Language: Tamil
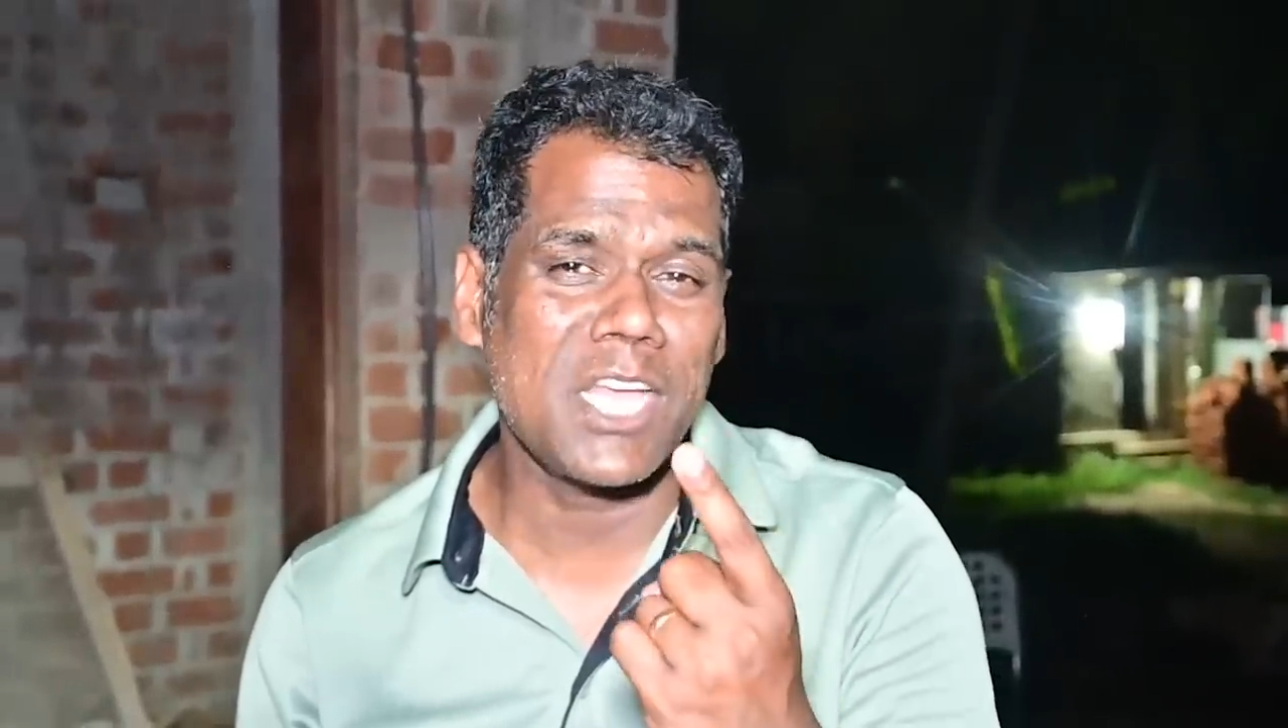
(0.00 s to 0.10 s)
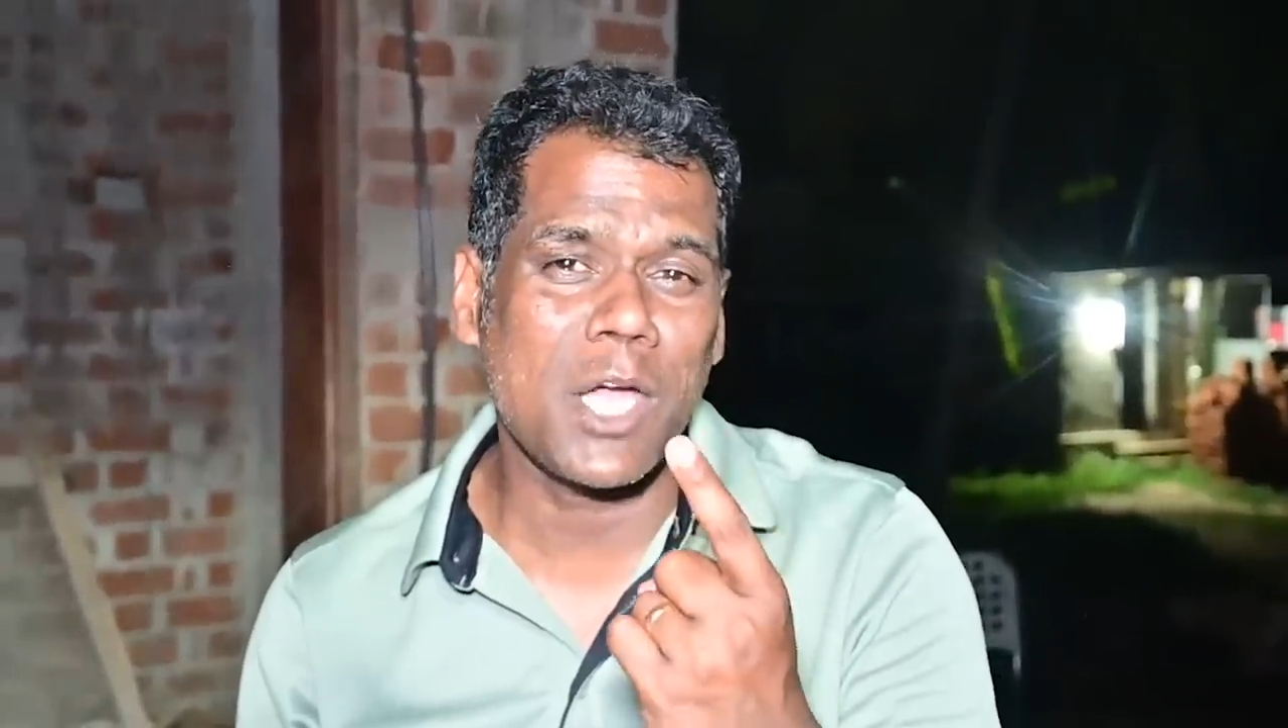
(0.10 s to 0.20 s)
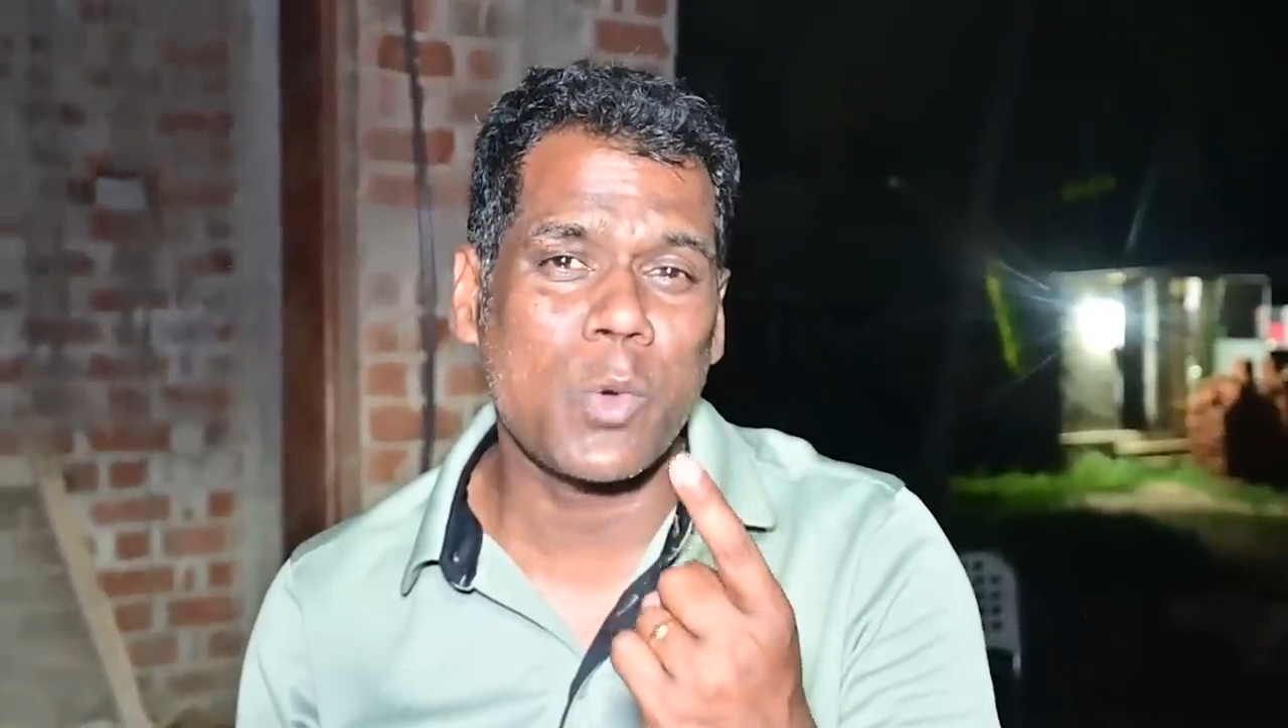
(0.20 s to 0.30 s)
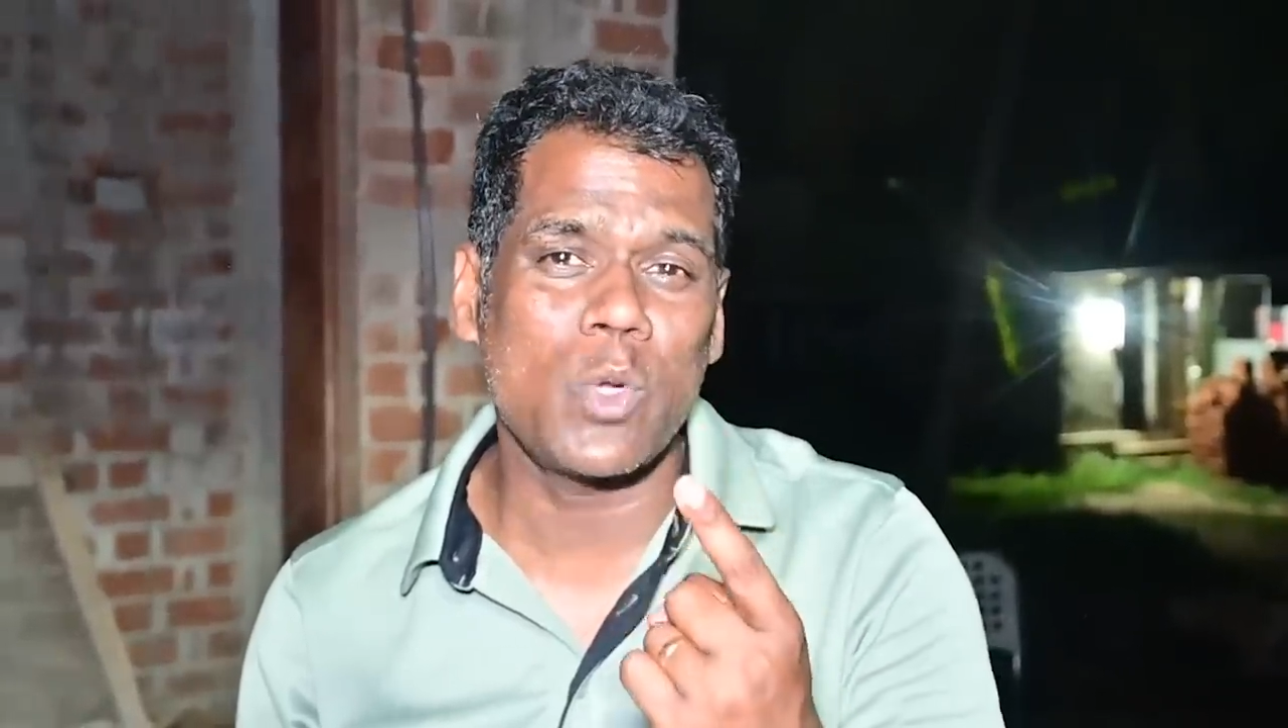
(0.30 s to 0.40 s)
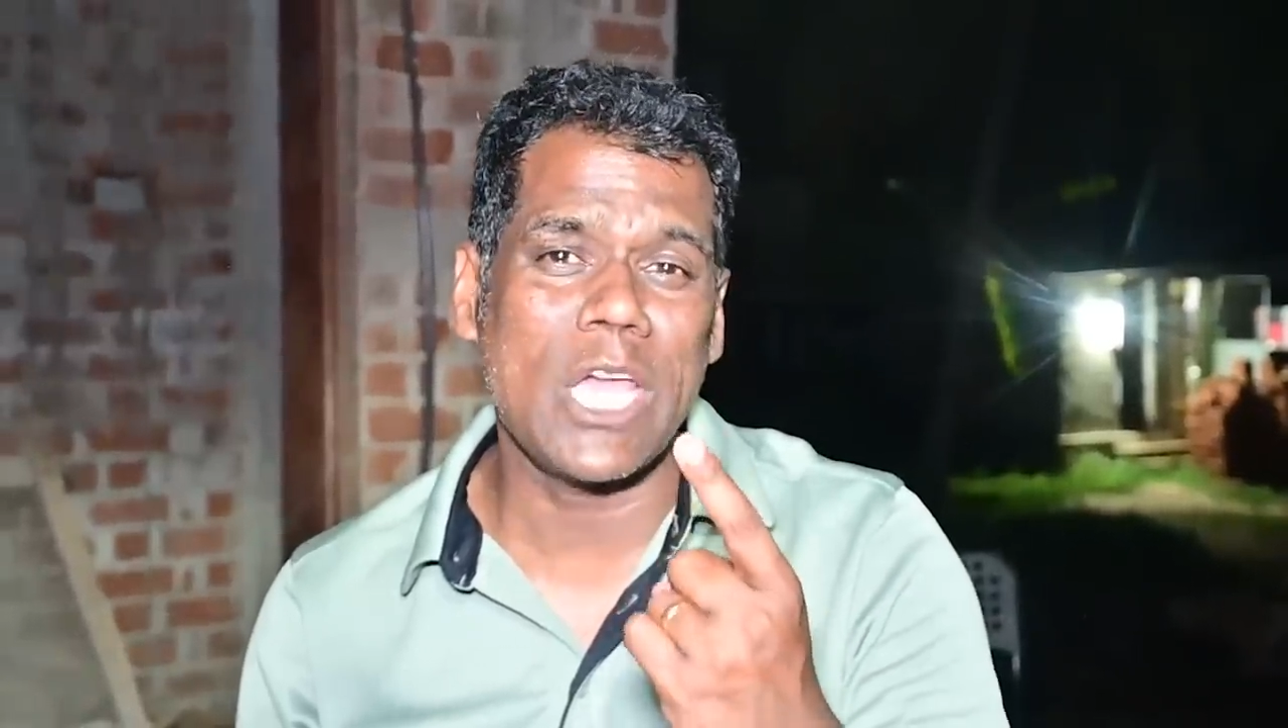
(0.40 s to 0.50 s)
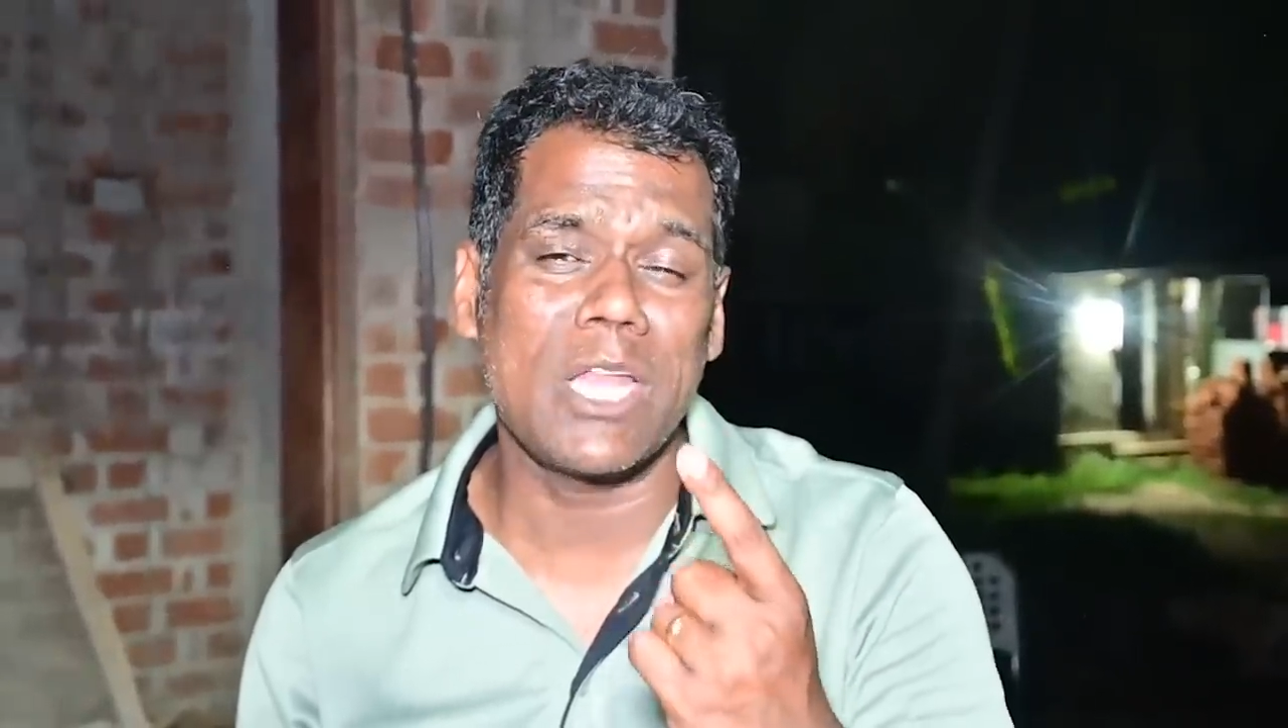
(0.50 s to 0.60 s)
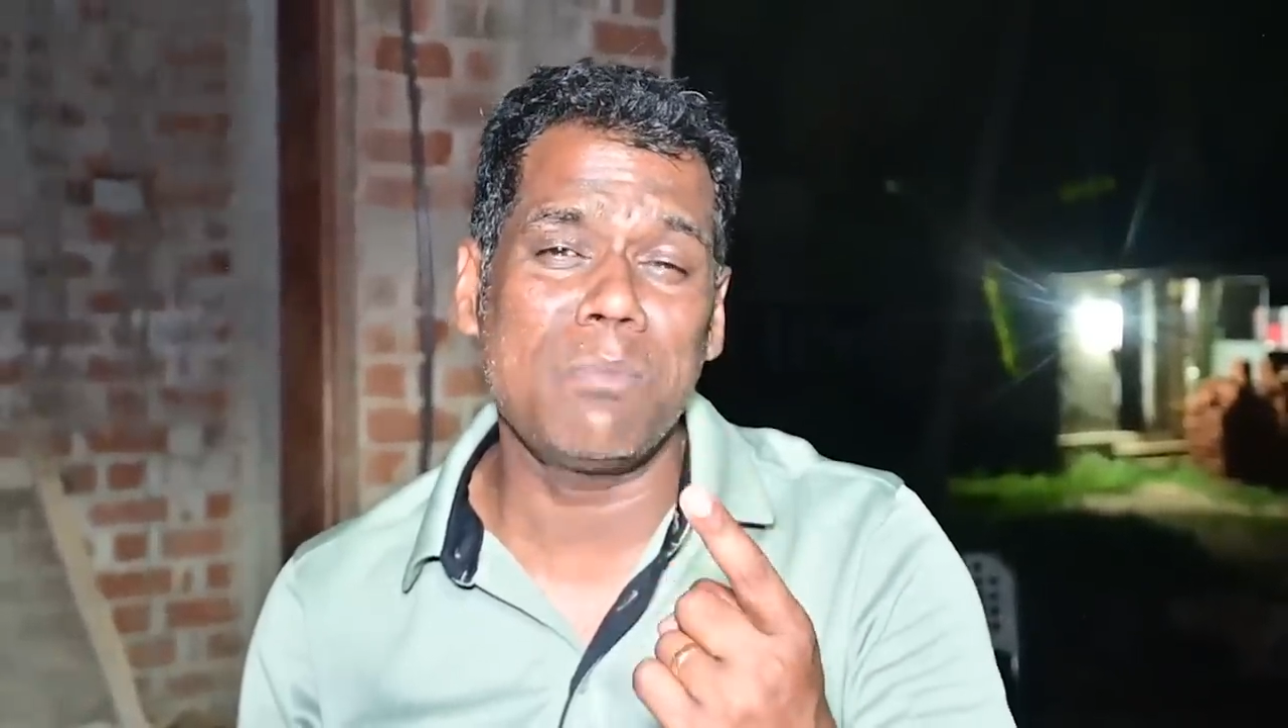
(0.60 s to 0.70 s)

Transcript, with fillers: இருக்கக்கூடிய